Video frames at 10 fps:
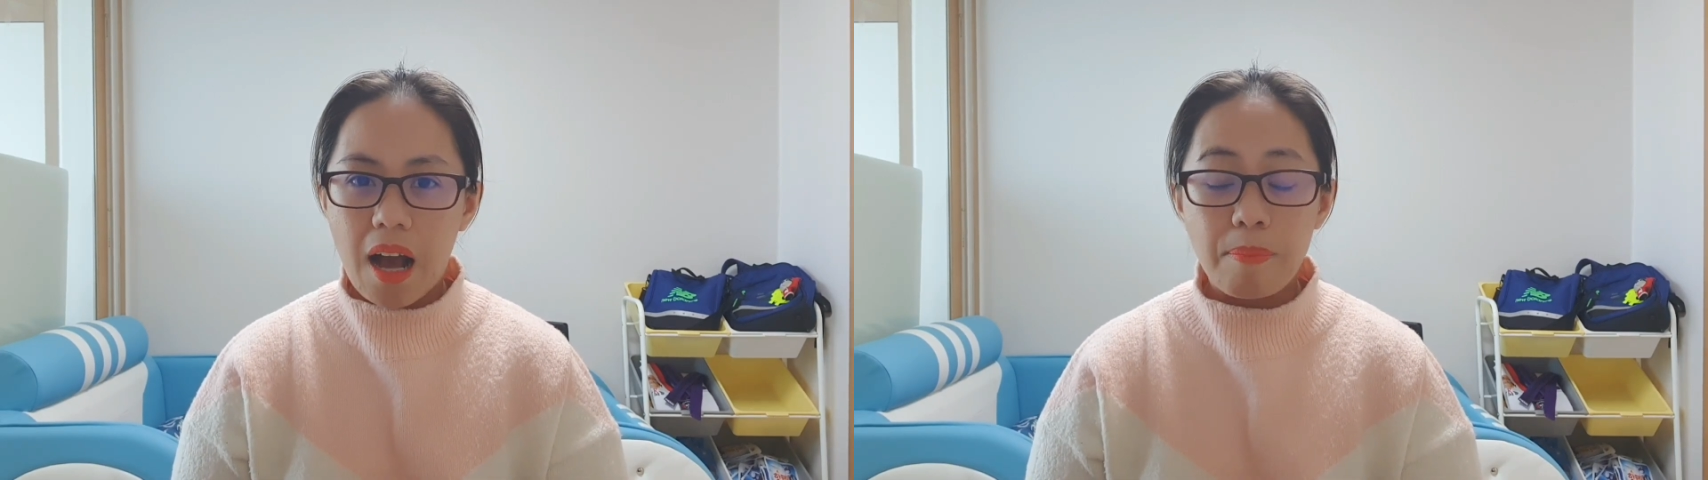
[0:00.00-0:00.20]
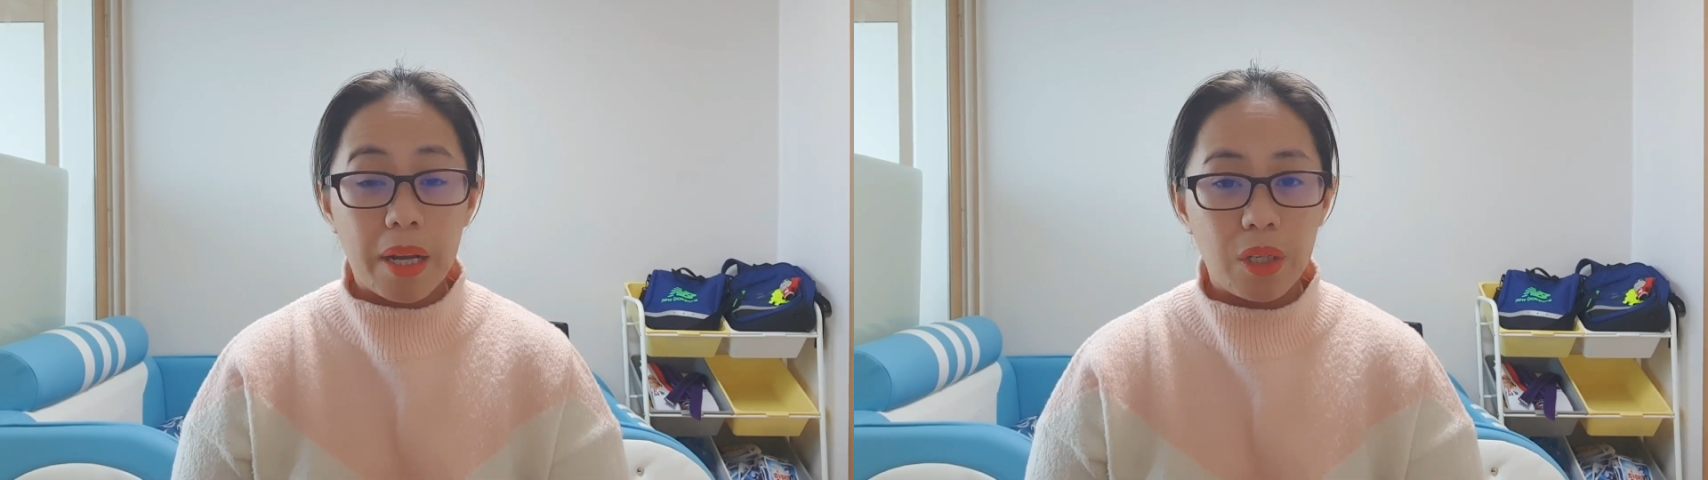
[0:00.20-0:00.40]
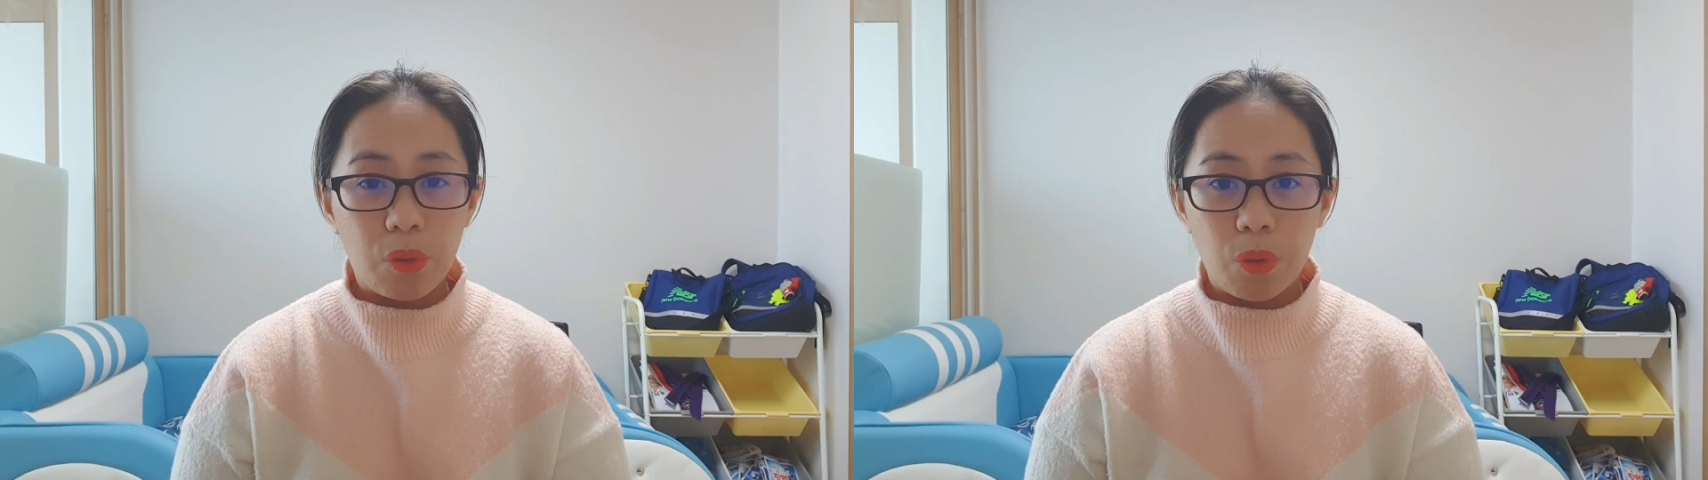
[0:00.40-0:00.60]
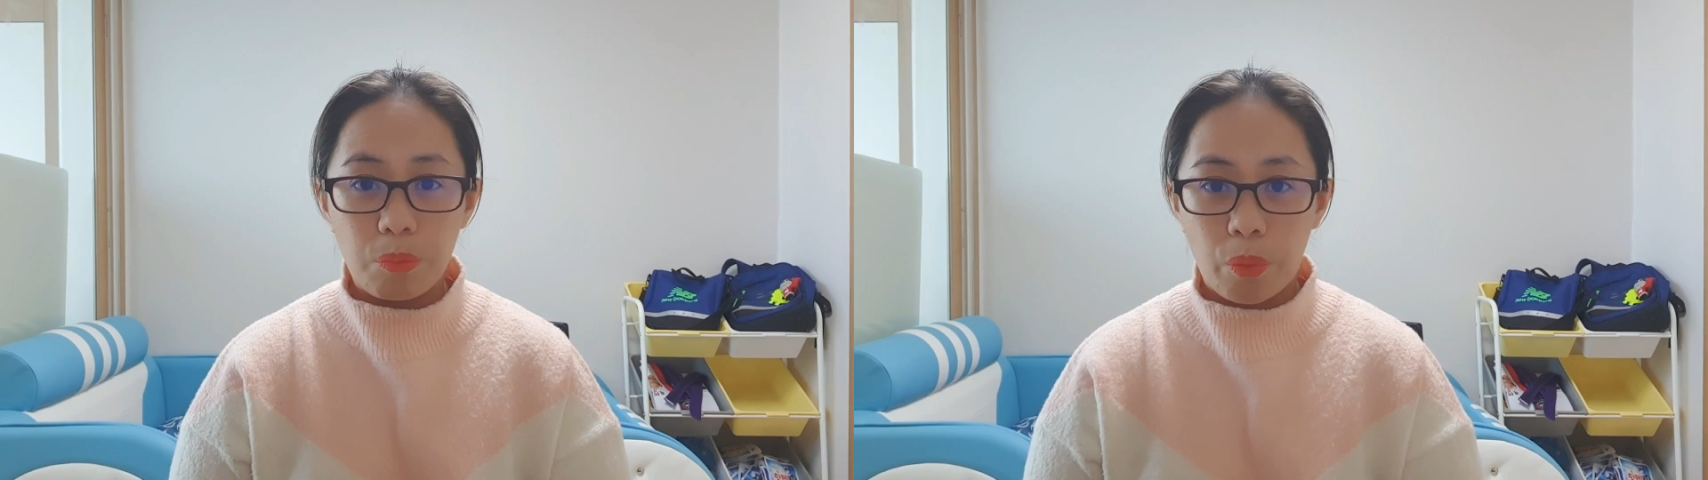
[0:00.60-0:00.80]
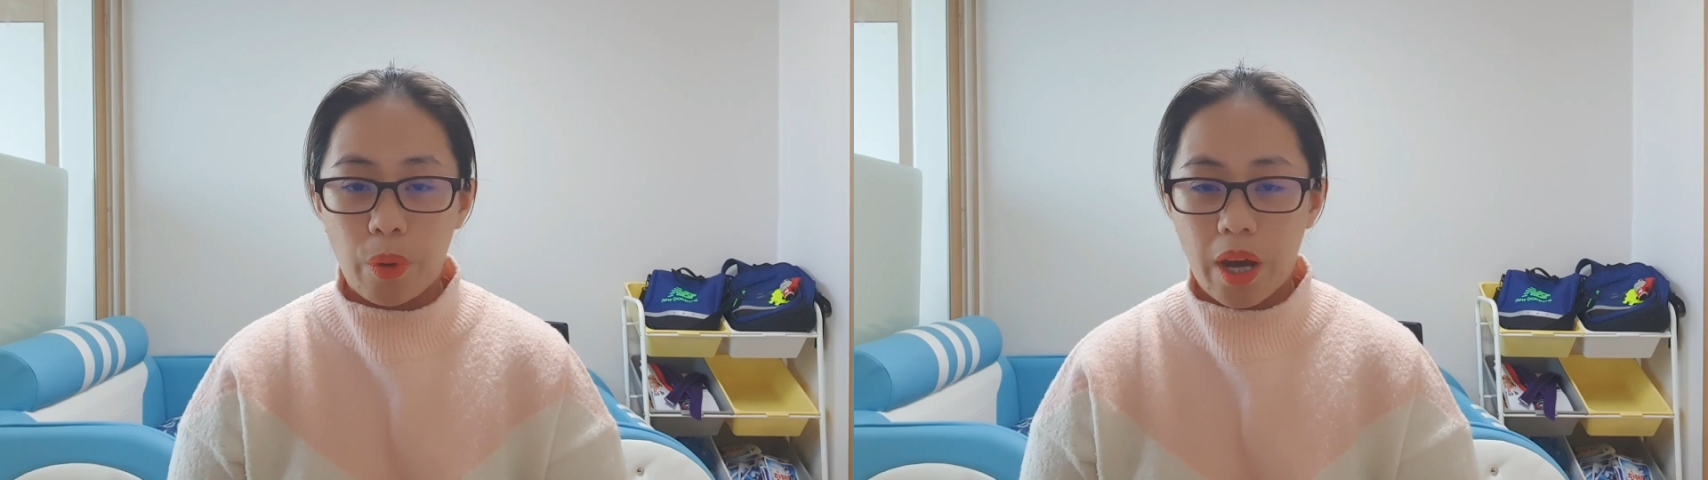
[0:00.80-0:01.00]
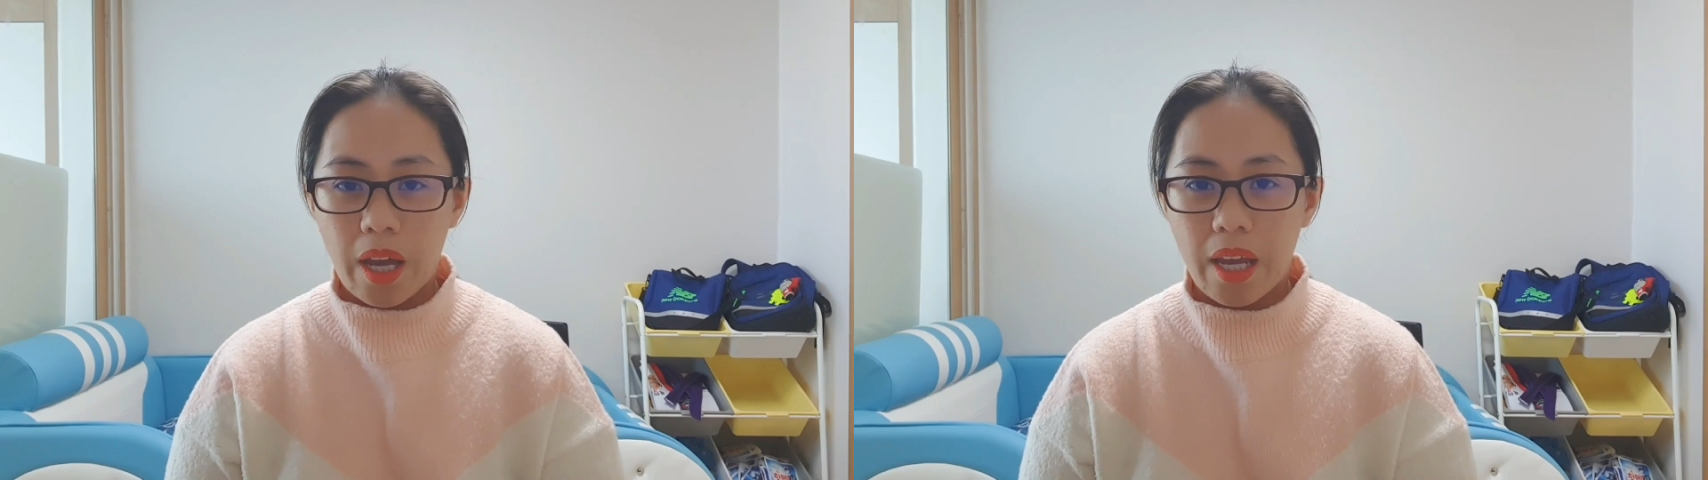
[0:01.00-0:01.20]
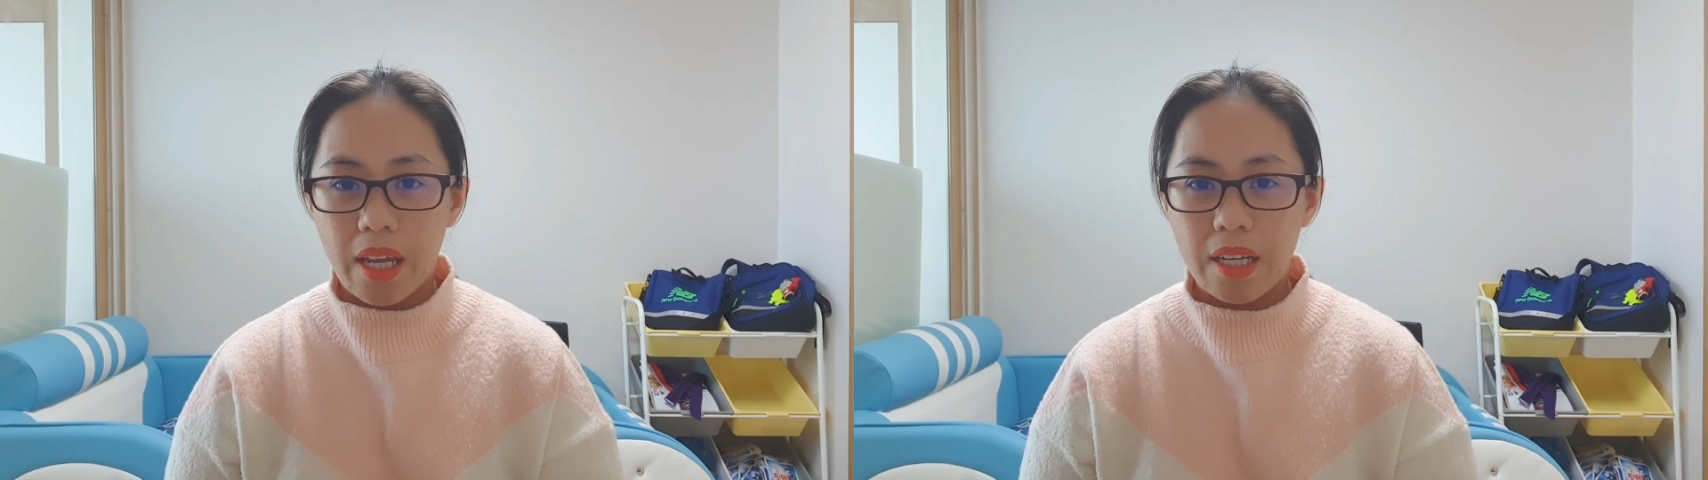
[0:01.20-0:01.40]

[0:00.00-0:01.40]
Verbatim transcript: ang Panginoon po ay